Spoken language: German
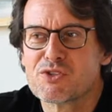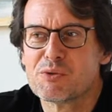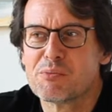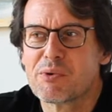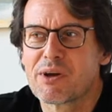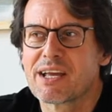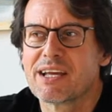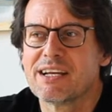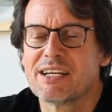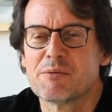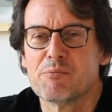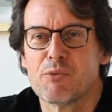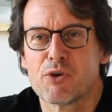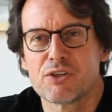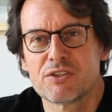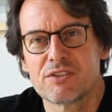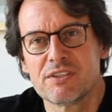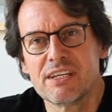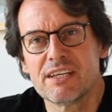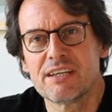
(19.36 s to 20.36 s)
zu bringen, ich
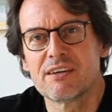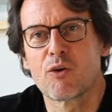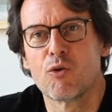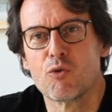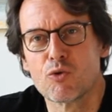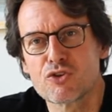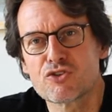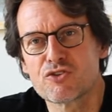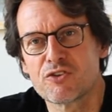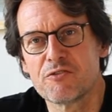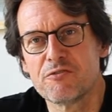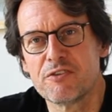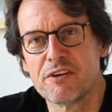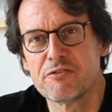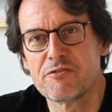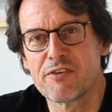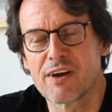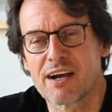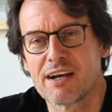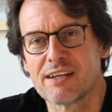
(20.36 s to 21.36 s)
möchte nicht
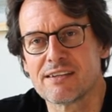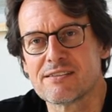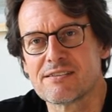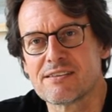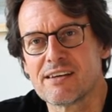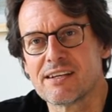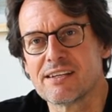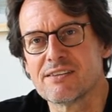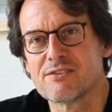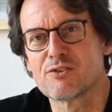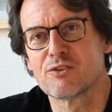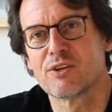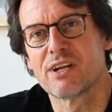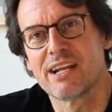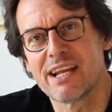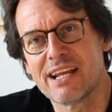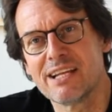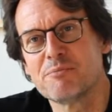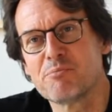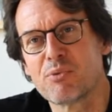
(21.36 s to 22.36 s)
Rohstofflieferant sein,
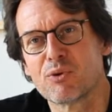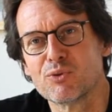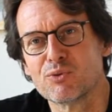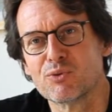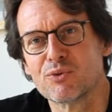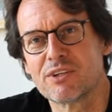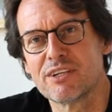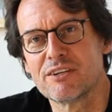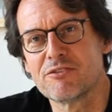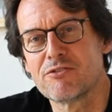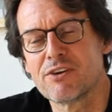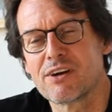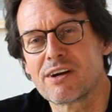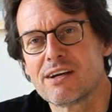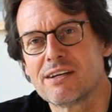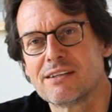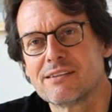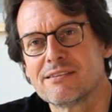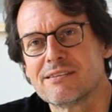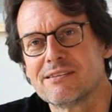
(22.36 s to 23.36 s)
sondern
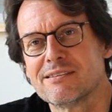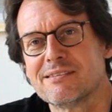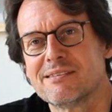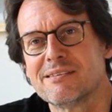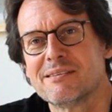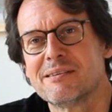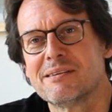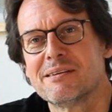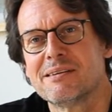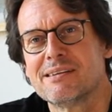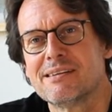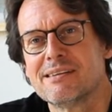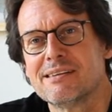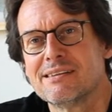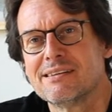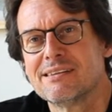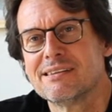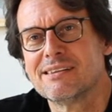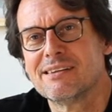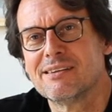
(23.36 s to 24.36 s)
Endproduktlieferant.
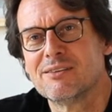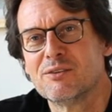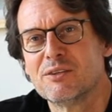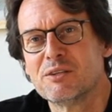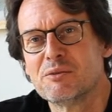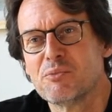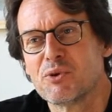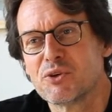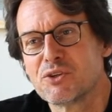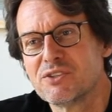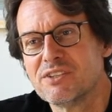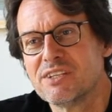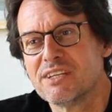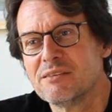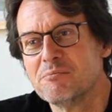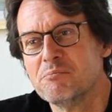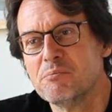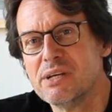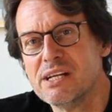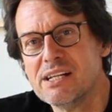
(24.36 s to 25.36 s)
Und ich möchte nicht
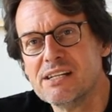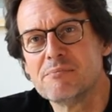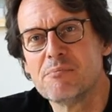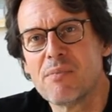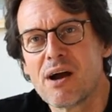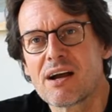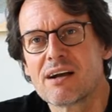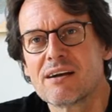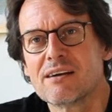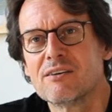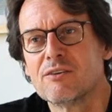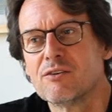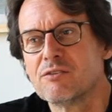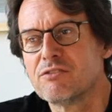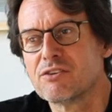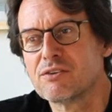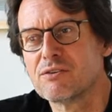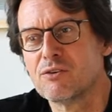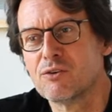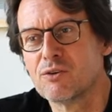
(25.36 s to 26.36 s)
ein Bild machen
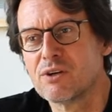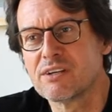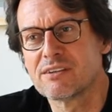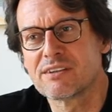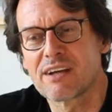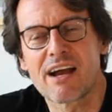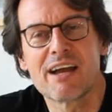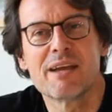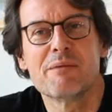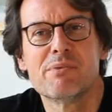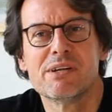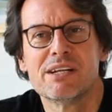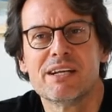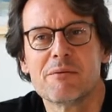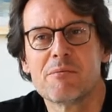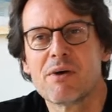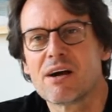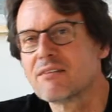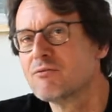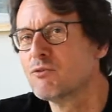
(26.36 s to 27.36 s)
oder drei Bilder
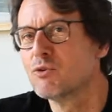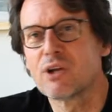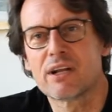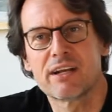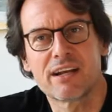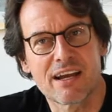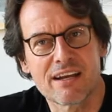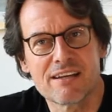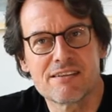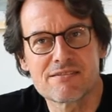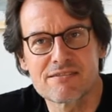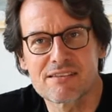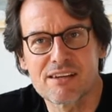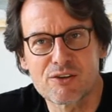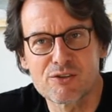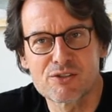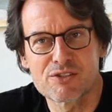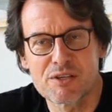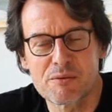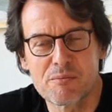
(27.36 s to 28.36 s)
machen, wo dann eins
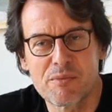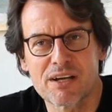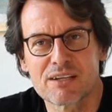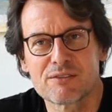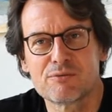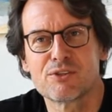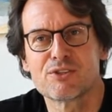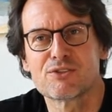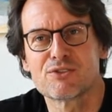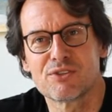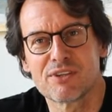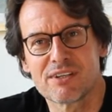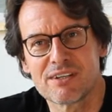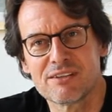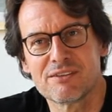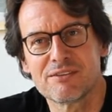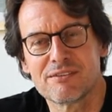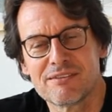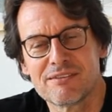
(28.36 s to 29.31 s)
draus gemacht wird, sondern